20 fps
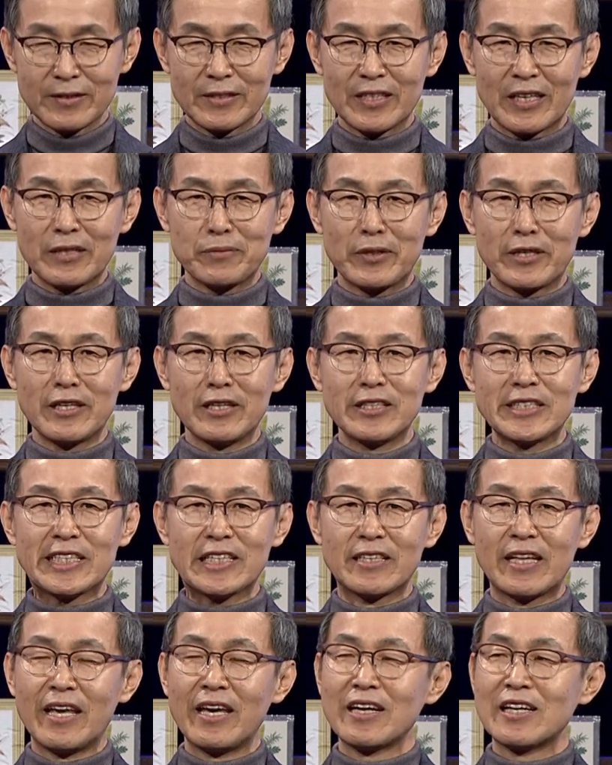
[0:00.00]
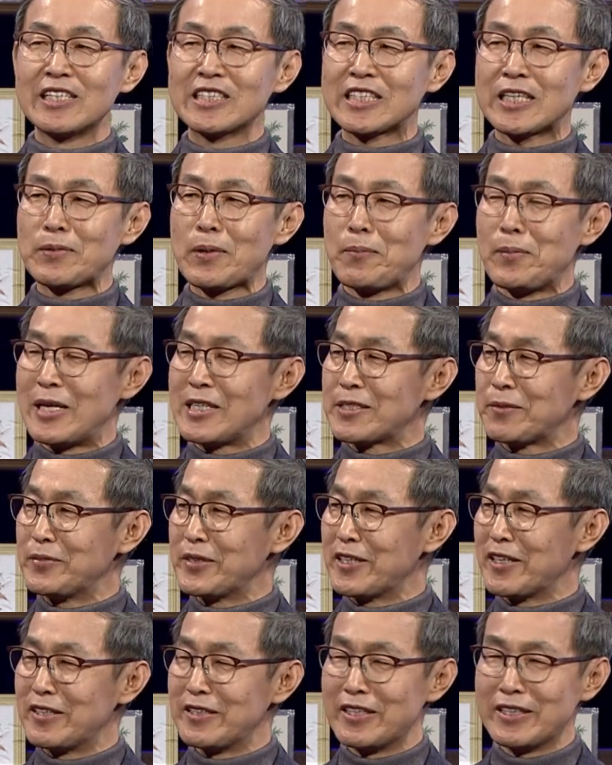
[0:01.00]
자 이번에는 이제 네 글자만
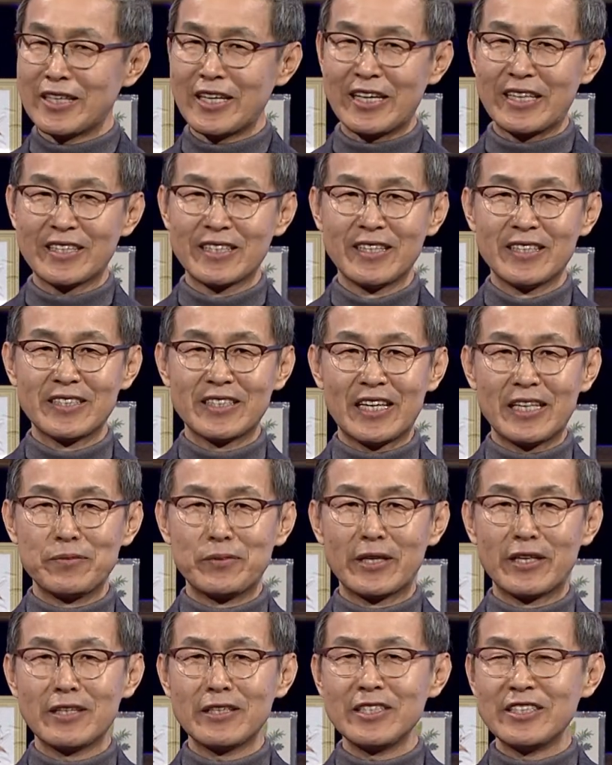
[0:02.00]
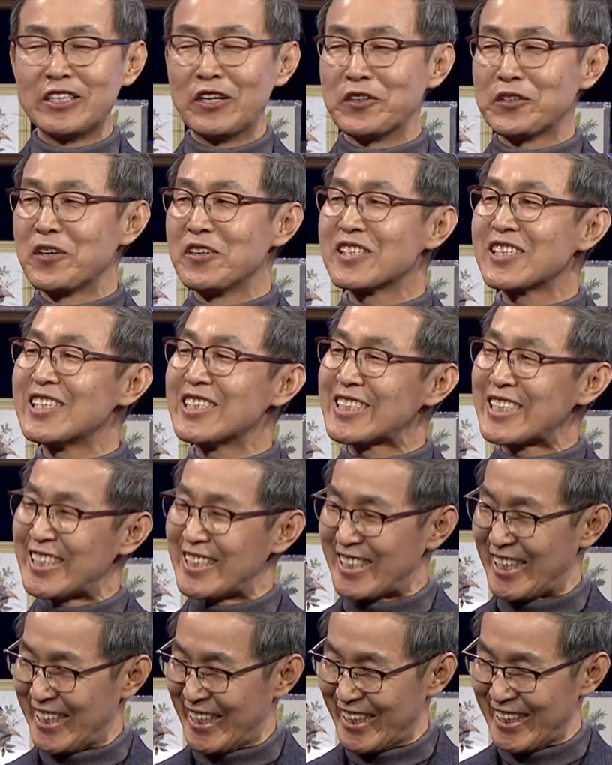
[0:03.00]
말씀드렸는데 자 이번에는 여덟
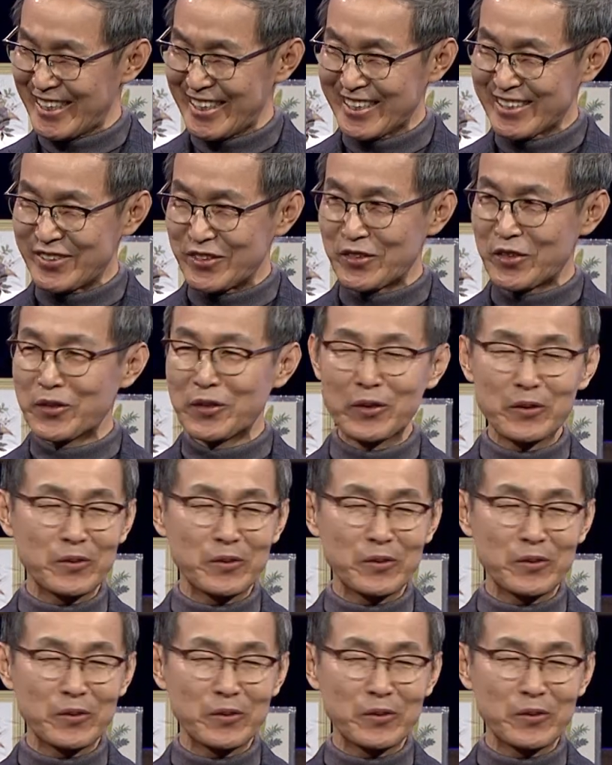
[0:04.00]
글자짜리 논어